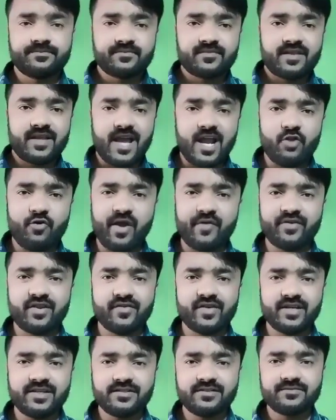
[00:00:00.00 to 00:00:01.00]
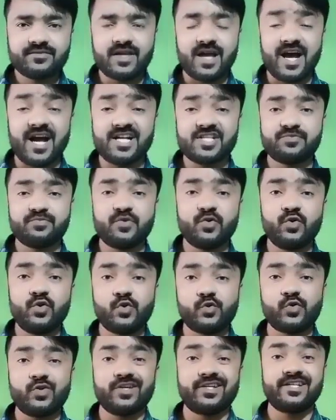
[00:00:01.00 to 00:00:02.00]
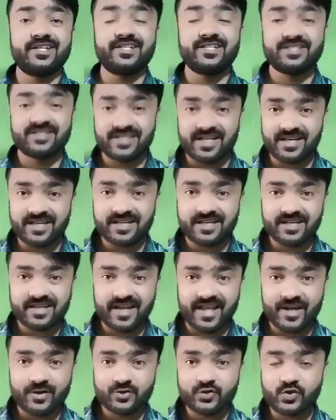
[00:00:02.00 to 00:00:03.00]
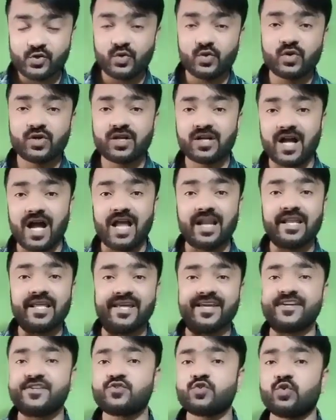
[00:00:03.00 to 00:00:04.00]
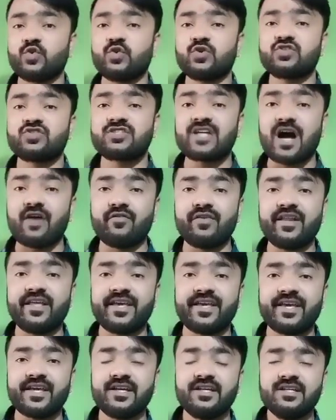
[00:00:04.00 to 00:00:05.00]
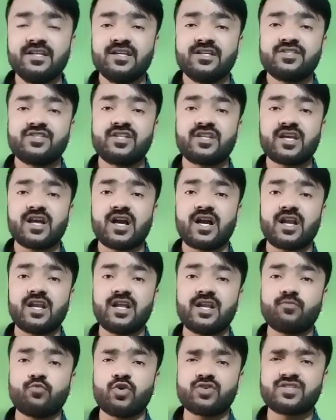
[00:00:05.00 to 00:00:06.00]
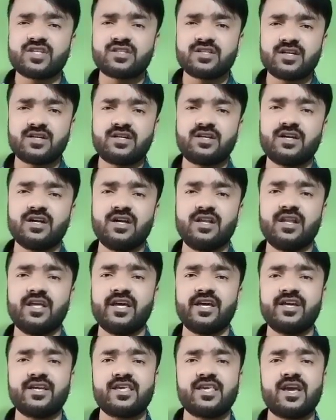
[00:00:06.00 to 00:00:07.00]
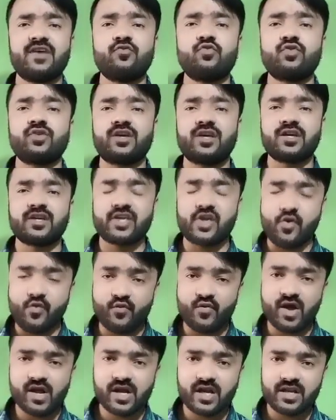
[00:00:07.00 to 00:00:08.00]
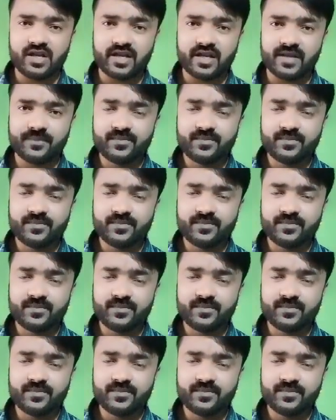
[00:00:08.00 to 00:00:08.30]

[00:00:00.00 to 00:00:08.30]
हेलो एवरीवन आज मैं उन लोगों के रिश्ता लेकर के आया हूँ जो लोग काले हैं जो लोग सावले हैं जिनका कलर बहुत ज्यादा डल है या वो उनका गेहुआ कलर है